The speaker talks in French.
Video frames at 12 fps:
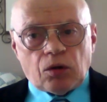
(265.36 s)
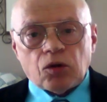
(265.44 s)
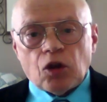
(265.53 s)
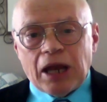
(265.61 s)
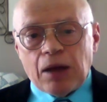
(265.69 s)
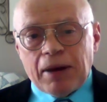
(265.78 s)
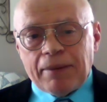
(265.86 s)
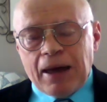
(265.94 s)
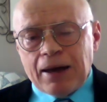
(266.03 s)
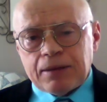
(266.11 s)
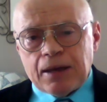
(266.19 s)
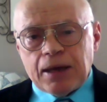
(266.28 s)
de la
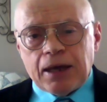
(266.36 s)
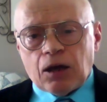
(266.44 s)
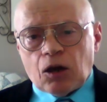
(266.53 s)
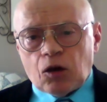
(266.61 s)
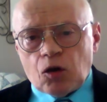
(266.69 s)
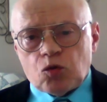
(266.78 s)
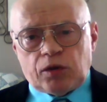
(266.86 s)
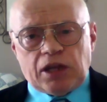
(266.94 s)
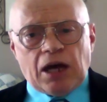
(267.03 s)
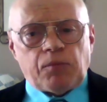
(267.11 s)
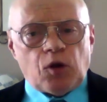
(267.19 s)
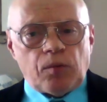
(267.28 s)
banane est
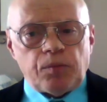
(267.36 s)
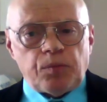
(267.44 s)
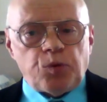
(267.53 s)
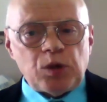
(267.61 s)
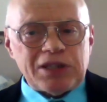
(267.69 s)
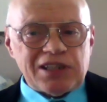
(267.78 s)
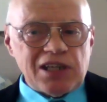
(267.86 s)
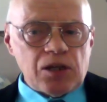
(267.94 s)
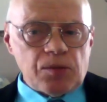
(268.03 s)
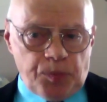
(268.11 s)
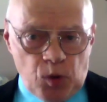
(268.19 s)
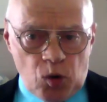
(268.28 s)
redoutable puisqu'il
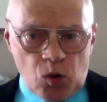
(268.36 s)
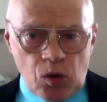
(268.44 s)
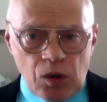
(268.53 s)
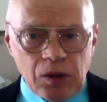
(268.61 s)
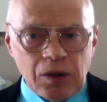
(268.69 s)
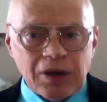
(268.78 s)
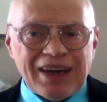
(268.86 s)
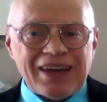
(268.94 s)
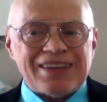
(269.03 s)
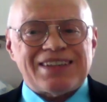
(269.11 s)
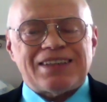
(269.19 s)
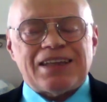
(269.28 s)
peut
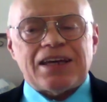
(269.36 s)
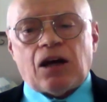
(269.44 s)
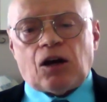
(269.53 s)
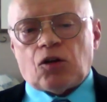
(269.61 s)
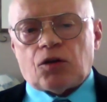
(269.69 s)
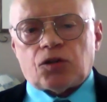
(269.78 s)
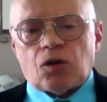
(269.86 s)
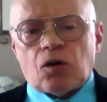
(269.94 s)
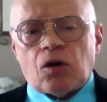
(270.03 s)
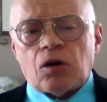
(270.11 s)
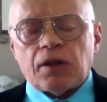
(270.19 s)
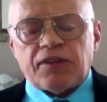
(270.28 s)
rester dans le
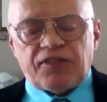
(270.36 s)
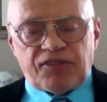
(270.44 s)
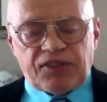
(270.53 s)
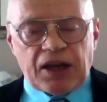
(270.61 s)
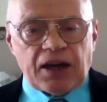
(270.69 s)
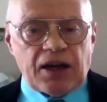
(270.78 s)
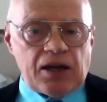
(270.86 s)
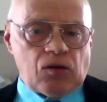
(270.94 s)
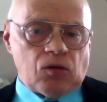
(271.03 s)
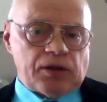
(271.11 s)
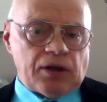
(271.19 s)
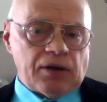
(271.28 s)
sol très
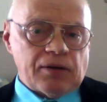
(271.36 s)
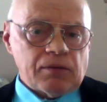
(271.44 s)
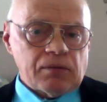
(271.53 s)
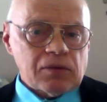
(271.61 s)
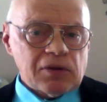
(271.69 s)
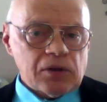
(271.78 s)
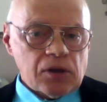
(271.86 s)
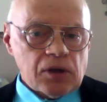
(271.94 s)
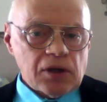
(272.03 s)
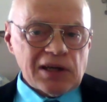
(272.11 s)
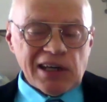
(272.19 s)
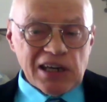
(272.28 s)
longtemps.
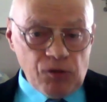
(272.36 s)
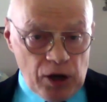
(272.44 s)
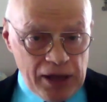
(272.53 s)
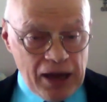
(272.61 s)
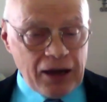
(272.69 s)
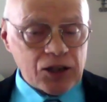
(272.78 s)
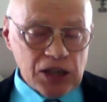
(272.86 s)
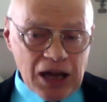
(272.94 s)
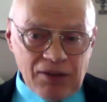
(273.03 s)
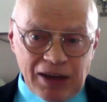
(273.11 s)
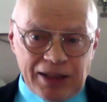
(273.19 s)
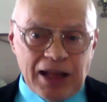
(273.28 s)
et voyage
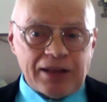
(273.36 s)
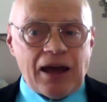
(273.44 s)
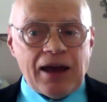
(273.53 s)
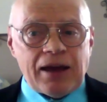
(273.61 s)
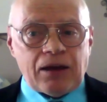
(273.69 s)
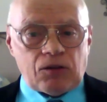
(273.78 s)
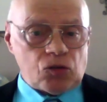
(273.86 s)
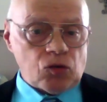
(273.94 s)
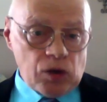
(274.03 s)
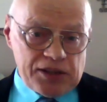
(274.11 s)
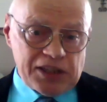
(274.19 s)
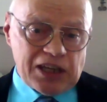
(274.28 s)
avec la terre sur
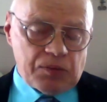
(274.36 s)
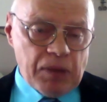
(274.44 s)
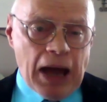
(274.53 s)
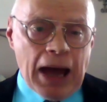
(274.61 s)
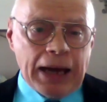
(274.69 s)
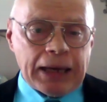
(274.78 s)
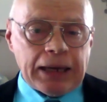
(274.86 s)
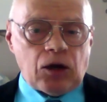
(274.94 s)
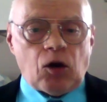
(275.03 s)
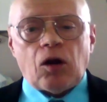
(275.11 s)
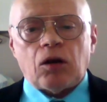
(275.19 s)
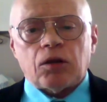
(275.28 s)
les équipements
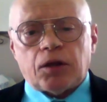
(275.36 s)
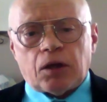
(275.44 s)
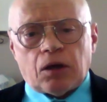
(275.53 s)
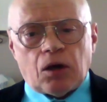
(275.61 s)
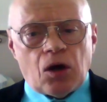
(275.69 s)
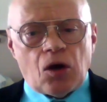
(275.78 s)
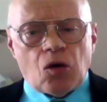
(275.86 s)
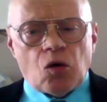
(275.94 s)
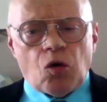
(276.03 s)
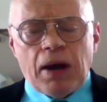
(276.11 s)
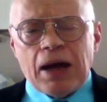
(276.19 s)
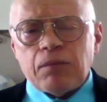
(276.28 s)
agricoles
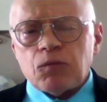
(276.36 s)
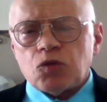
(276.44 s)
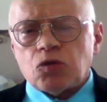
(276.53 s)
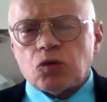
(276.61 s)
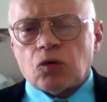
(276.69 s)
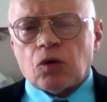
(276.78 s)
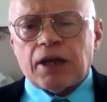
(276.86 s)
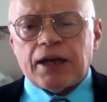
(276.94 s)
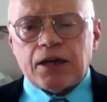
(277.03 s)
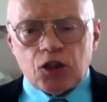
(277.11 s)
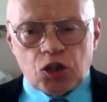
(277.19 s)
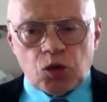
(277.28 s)
ou même sur
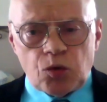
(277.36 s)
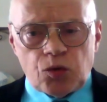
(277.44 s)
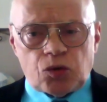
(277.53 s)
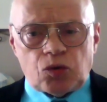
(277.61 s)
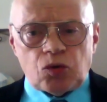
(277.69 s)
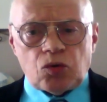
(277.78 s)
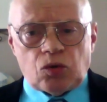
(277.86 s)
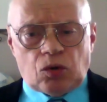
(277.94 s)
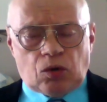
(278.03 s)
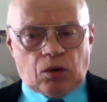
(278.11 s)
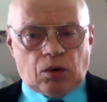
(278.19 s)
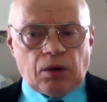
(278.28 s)
les
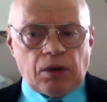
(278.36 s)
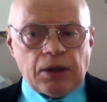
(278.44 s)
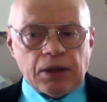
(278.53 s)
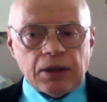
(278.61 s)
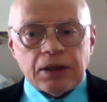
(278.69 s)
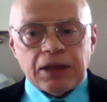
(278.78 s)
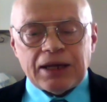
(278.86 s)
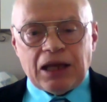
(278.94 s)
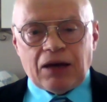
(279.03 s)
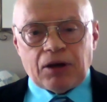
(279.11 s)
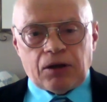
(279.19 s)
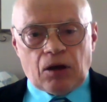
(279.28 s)
chaussures des
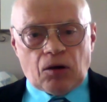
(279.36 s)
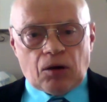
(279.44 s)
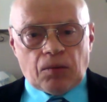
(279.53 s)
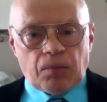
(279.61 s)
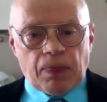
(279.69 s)
travailleurs.